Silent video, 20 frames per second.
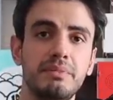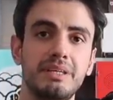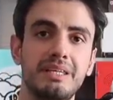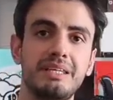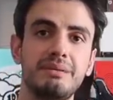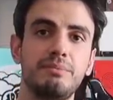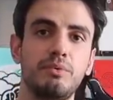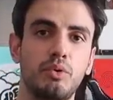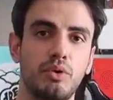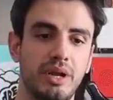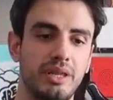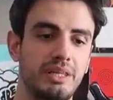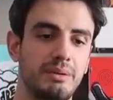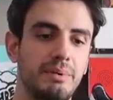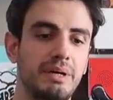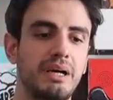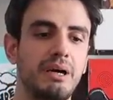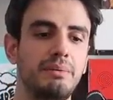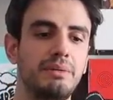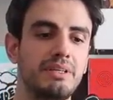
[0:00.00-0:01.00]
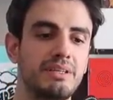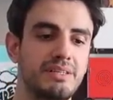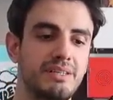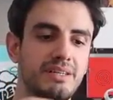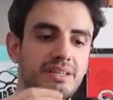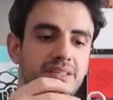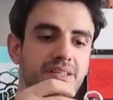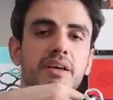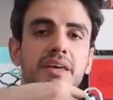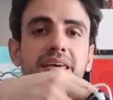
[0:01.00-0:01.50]
Girip oraya da
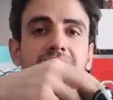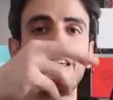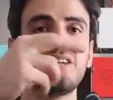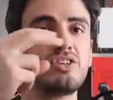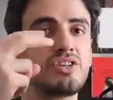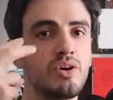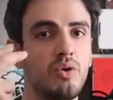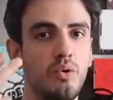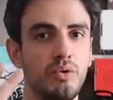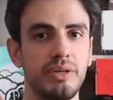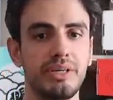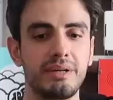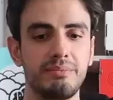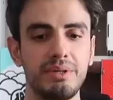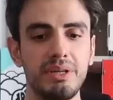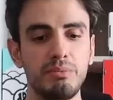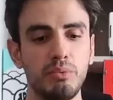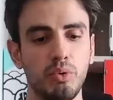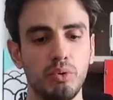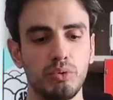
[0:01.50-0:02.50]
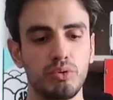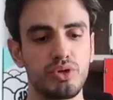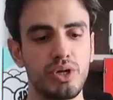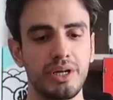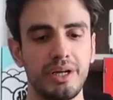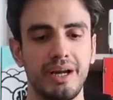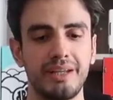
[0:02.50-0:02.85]
bakabilirsiniz. İkinci önerim de bu olacak.